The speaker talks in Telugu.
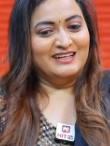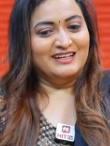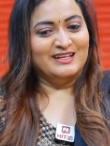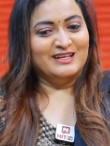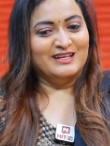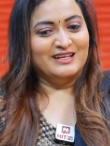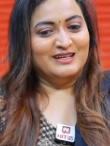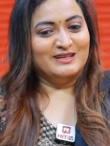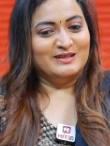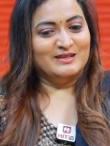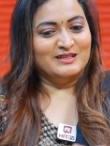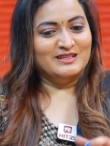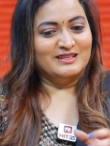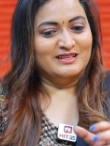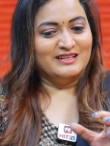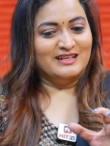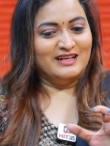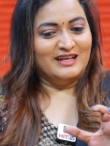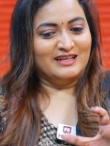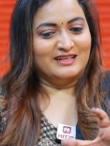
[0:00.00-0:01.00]
అంటే
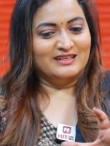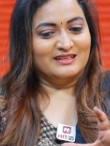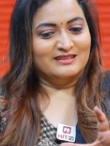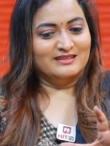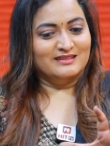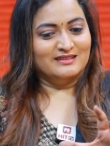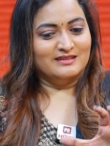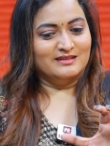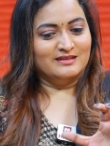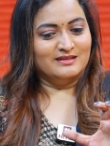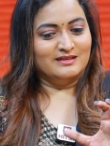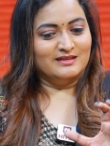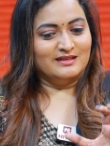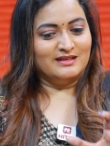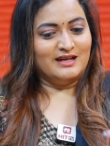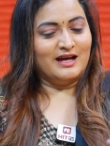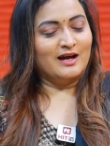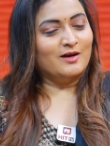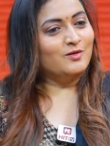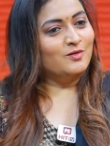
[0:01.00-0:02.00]
లైక్
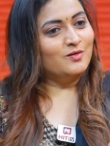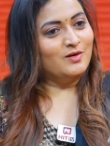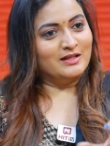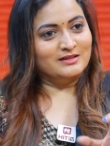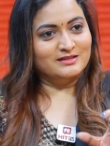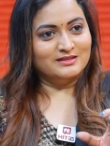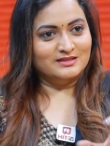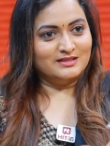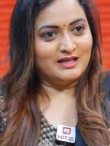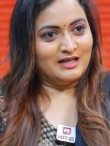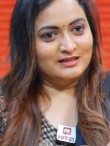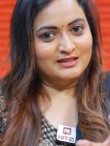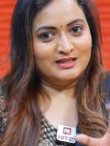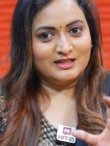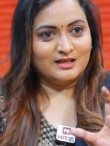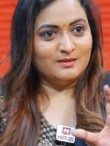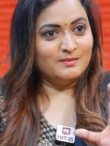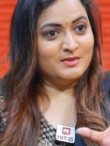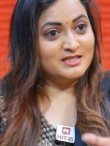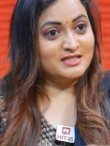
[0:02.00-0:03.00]
నాకు
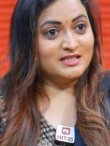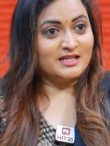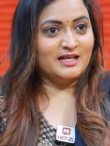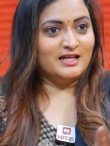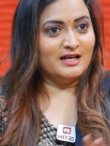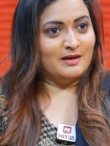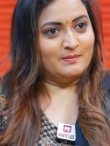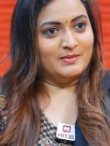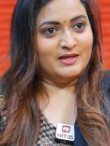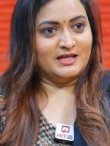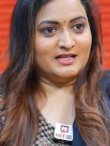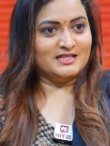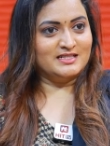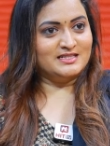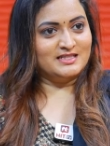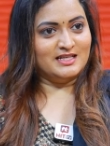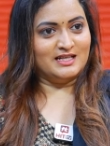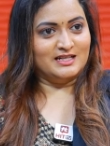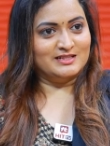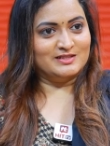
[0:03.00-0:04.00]
అందరికీ మీ స్క్రీన్
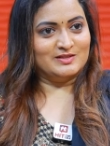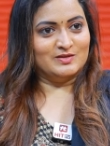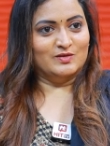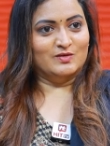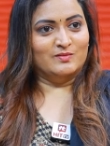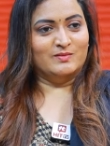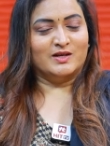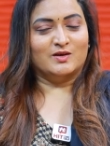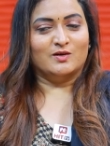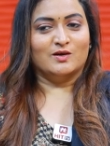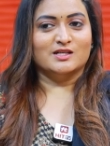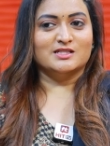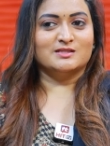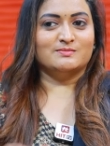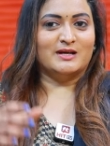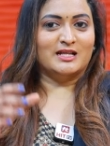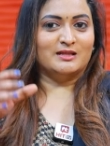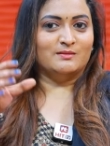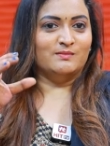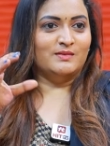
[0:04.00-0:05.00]
అపియరెన్స్ తెలుసు బికాస్
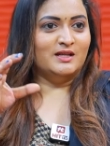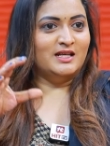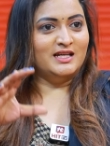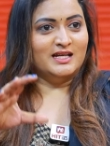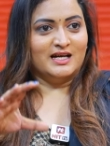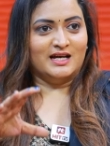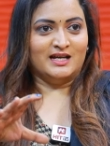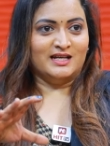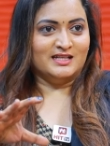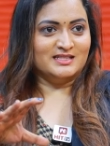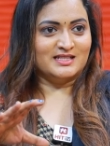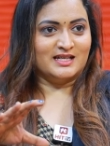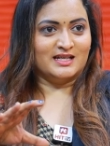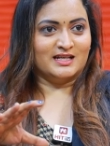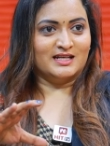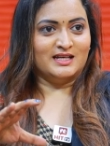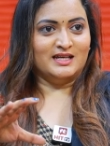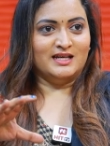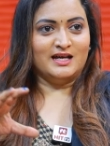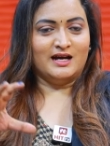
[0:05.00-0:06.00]
hmm. పద్మిని
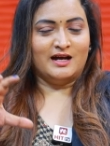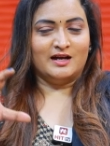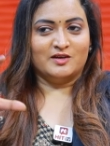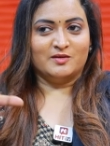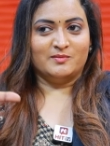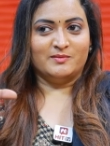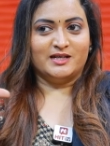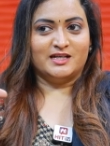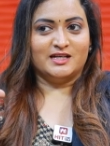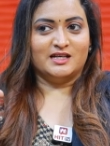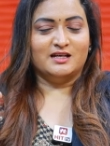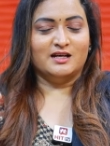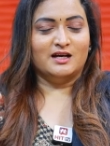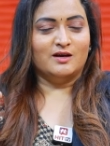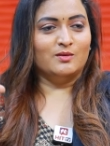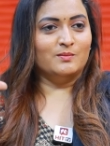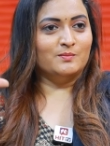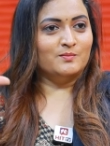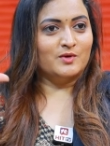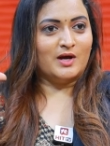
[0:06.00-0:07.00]
అనేసరికి ఆటోమేటిక్గా
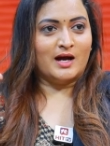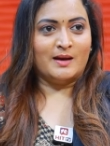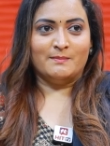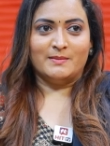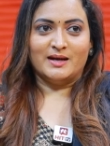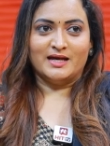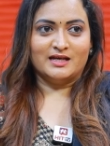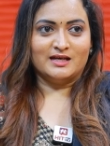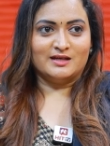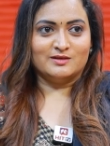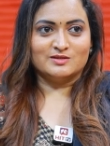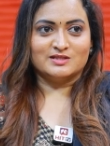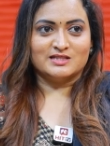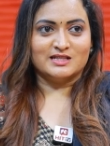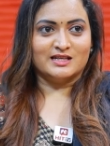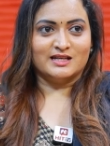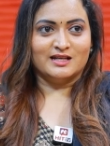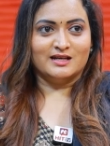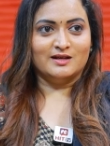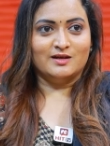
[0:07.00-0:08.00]
అమ్మాయి గారు
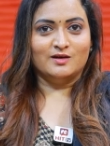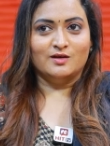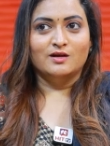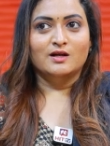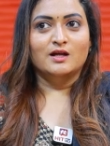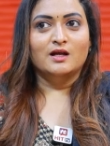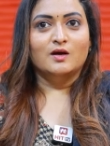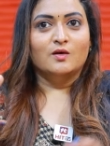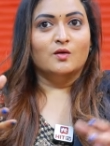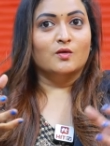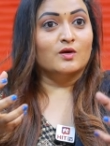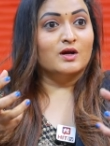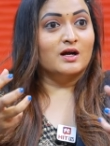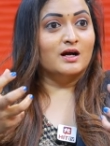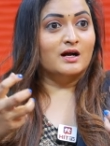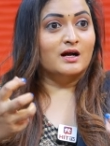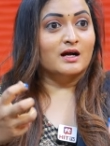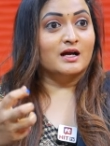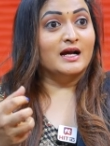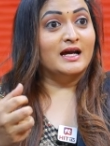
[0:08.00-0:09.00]
సీరియల్లో ఒక
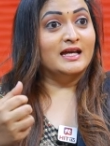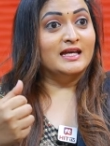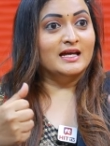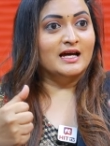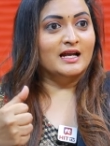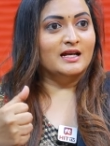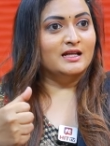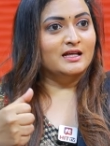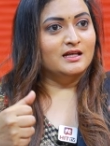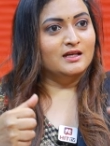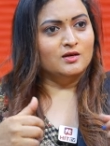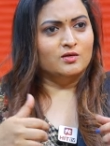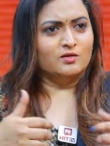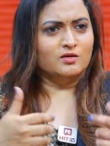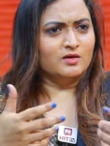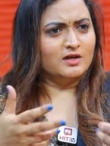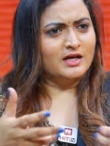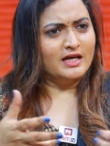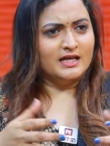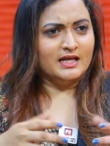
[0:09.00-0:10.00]
గయ్యాలి
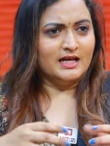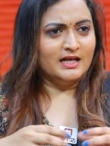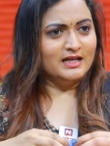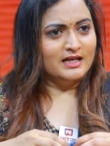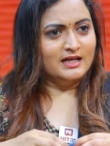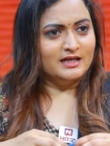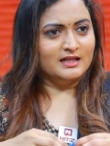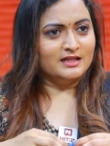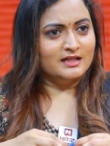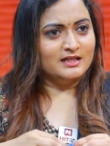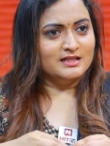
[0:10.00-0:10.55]
యూనో గయ్యాలి అంటే